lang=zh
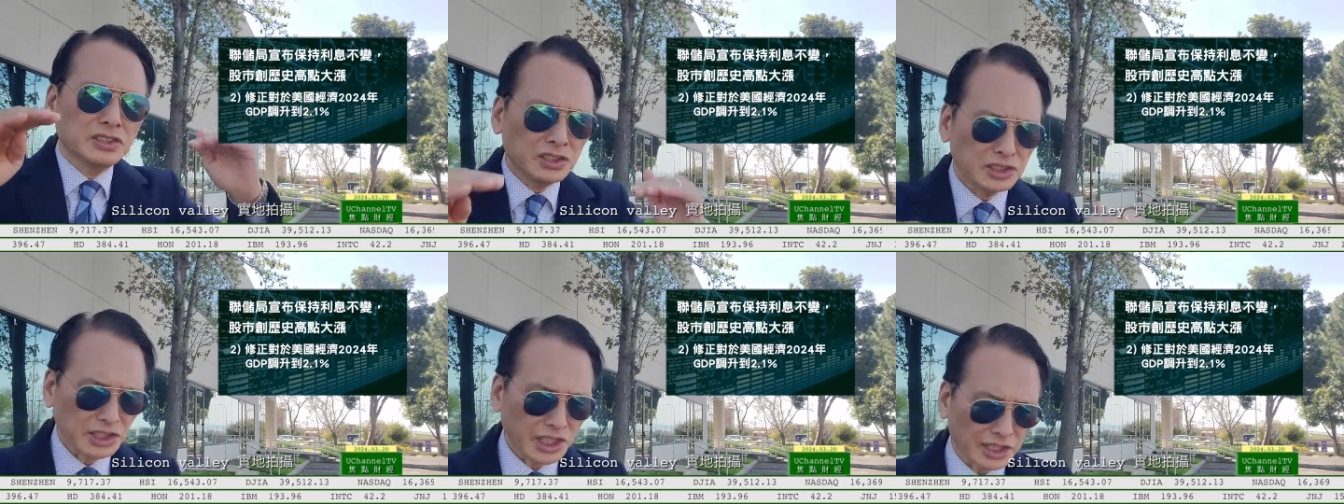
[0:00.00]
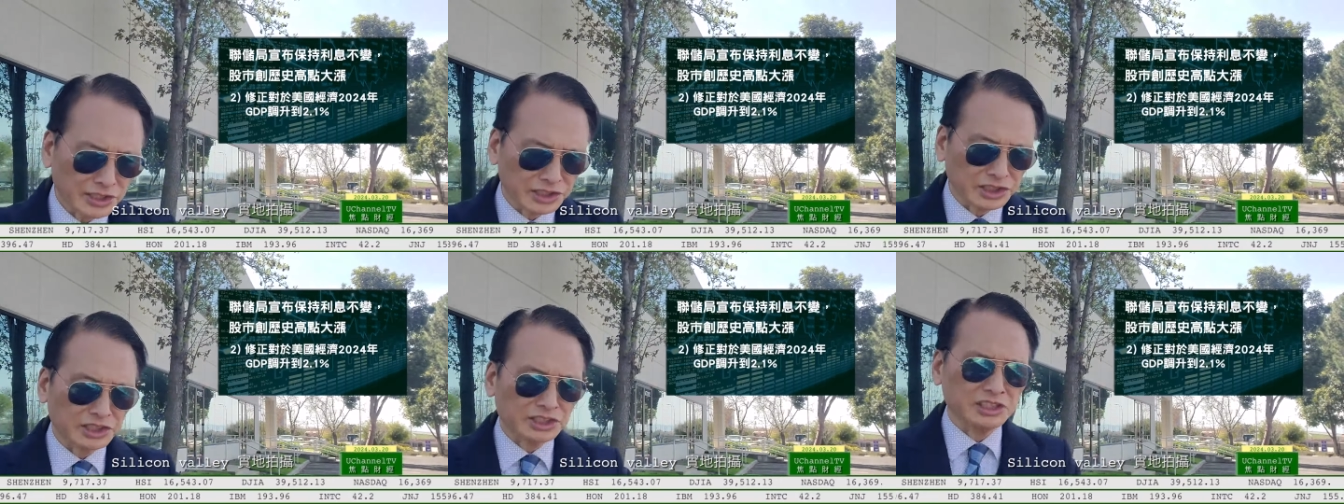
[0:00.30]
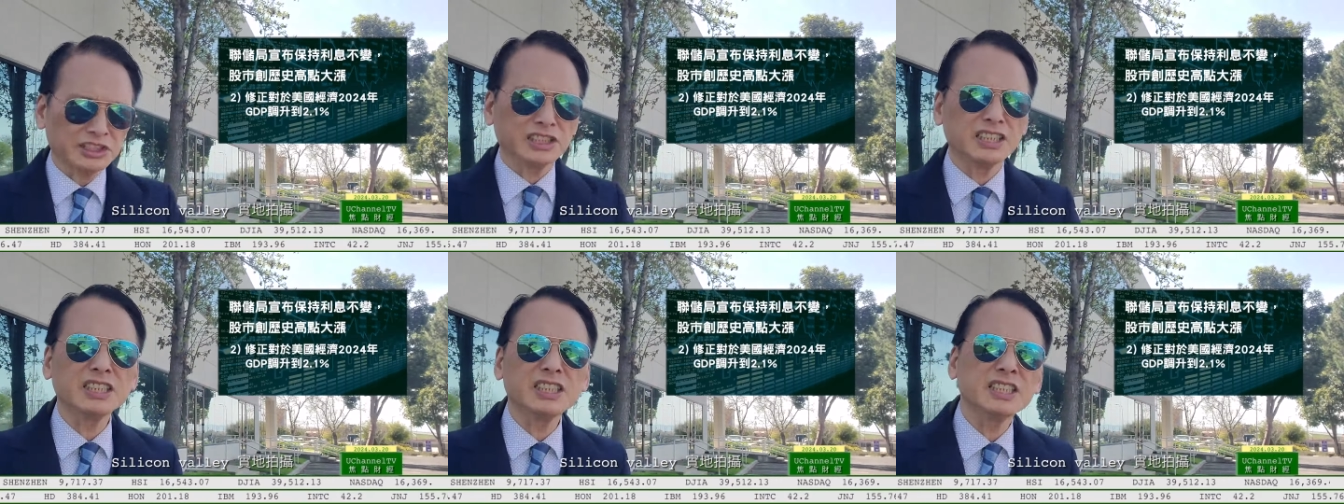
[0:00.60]
降
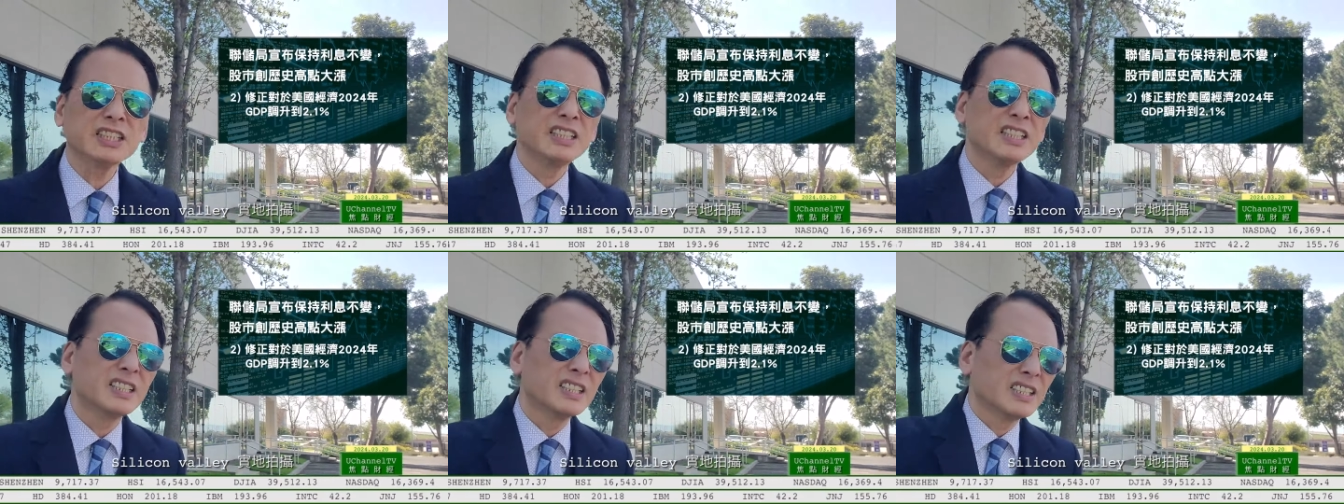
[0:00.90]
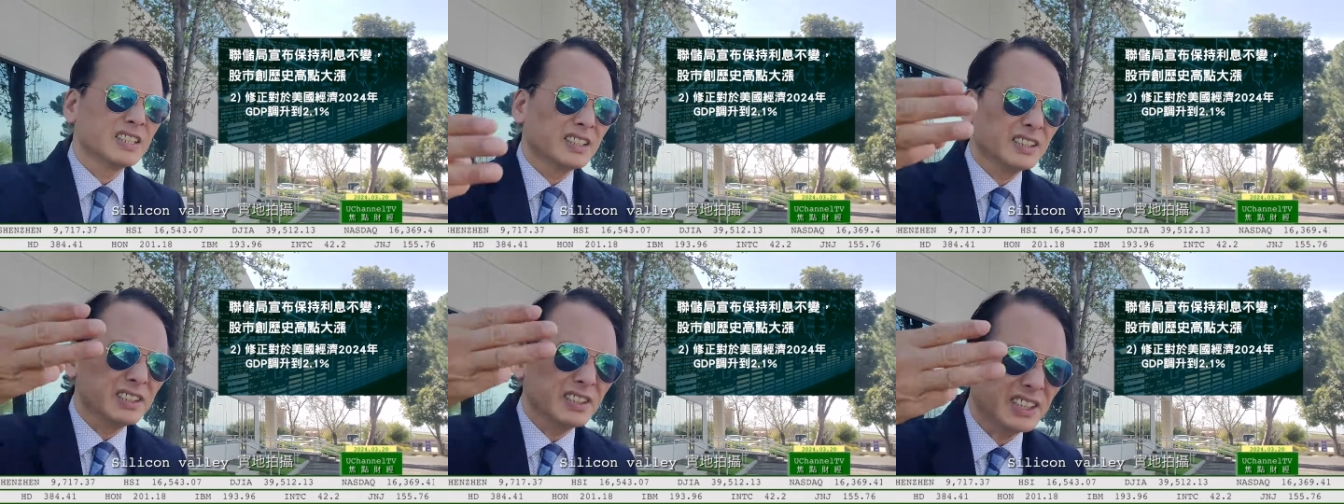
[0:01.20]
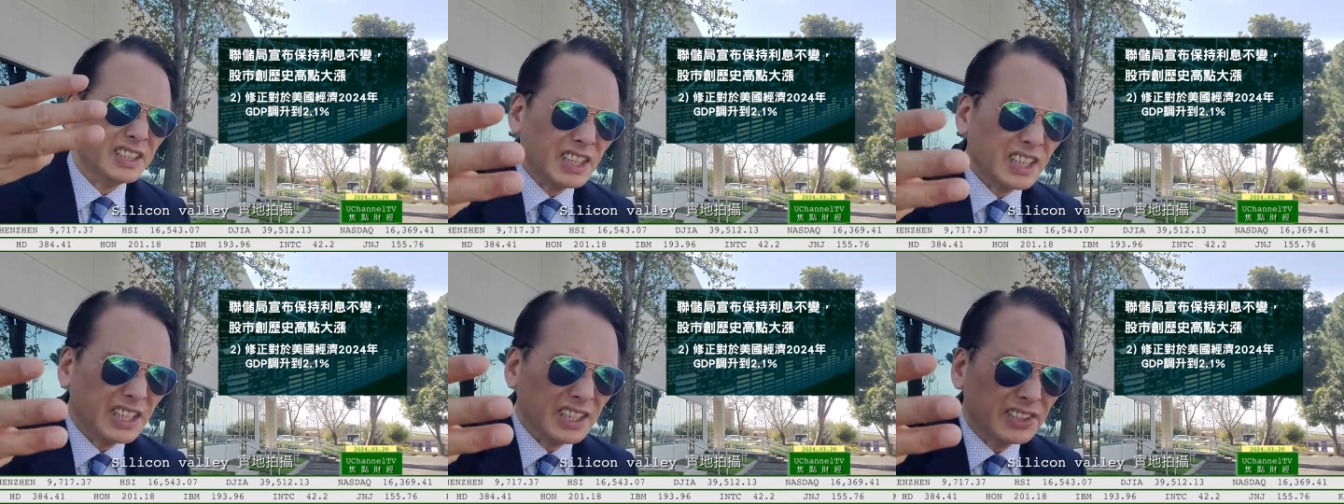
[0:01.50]
息，
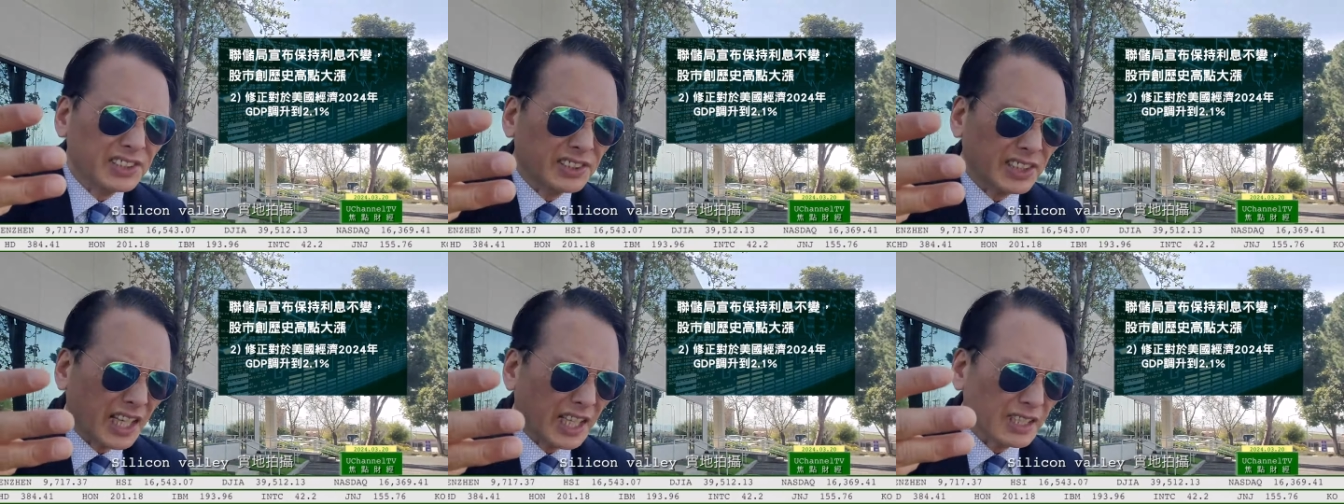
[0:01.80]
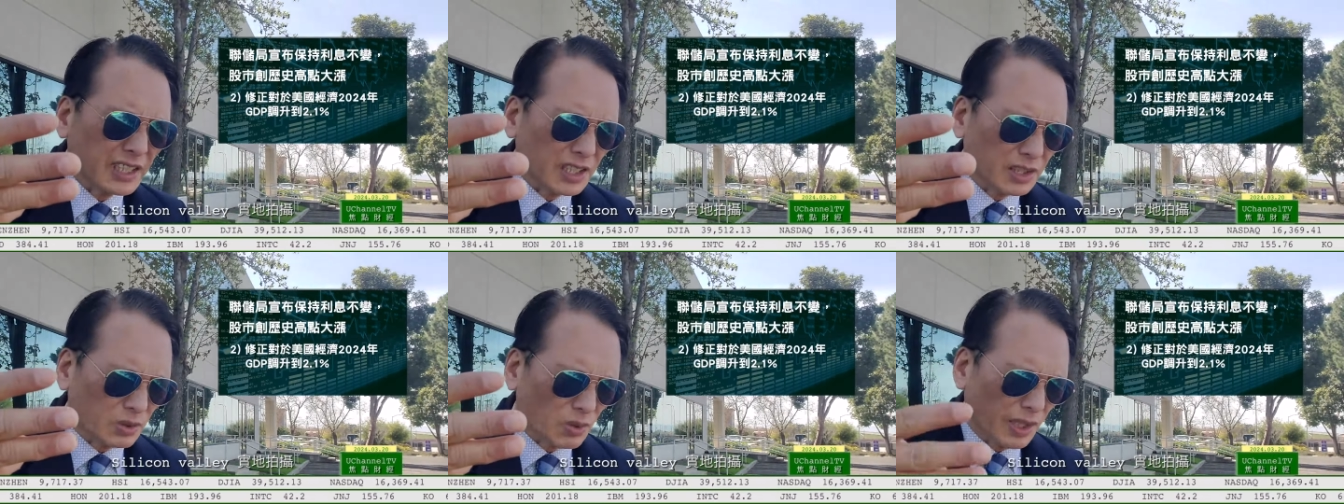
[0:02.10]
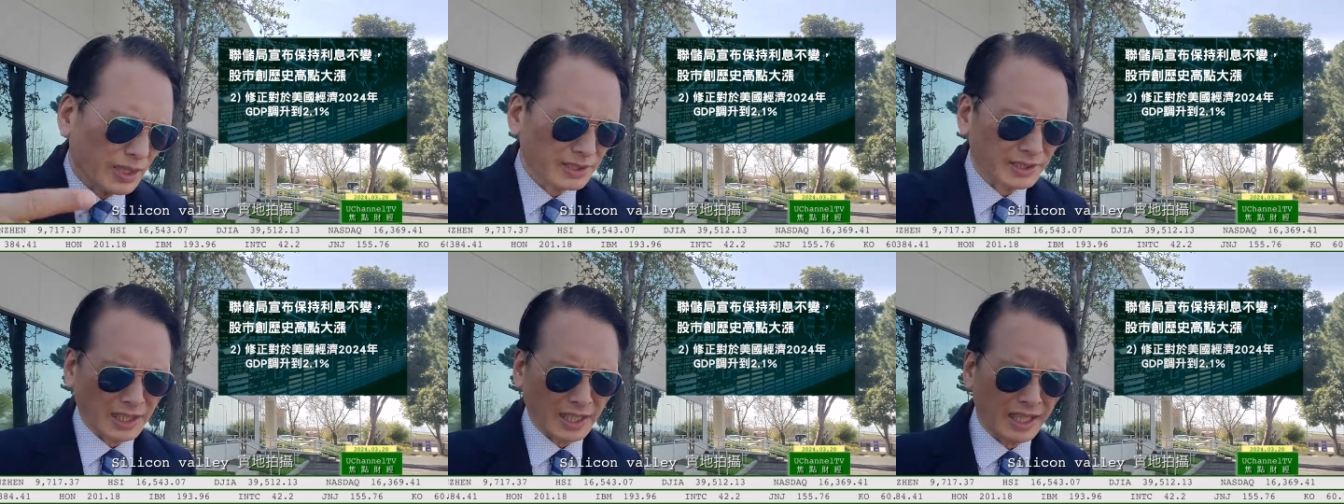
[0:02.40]
第三个
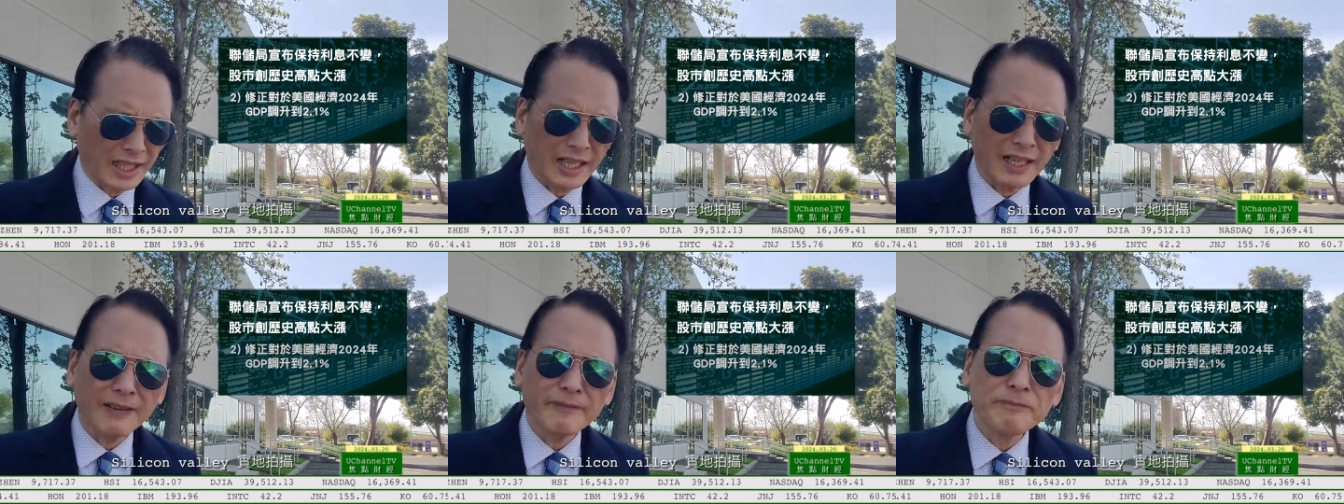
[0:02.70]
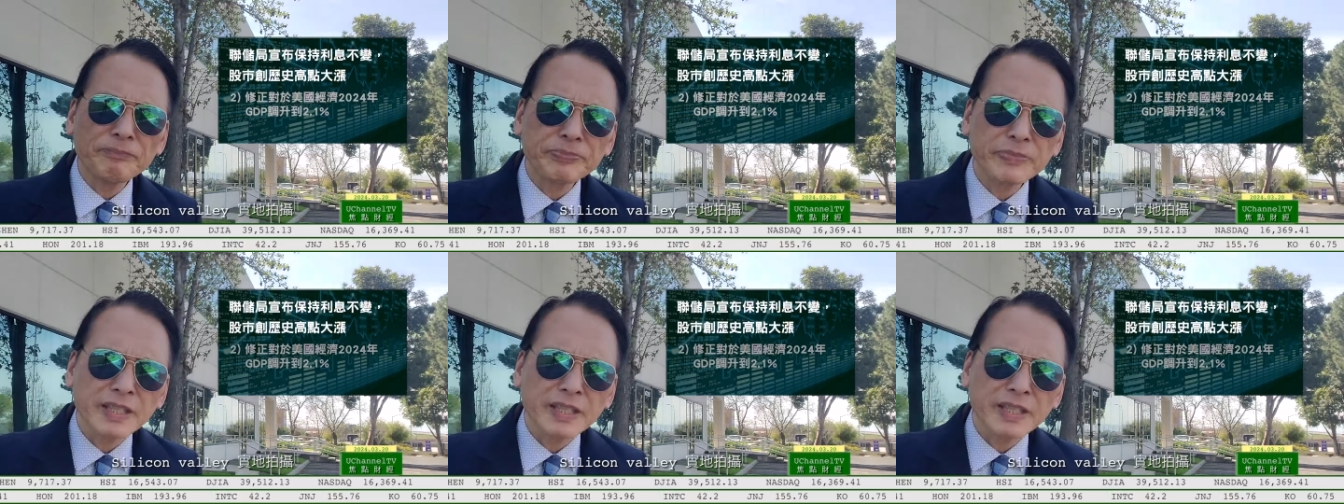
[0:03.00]
观察，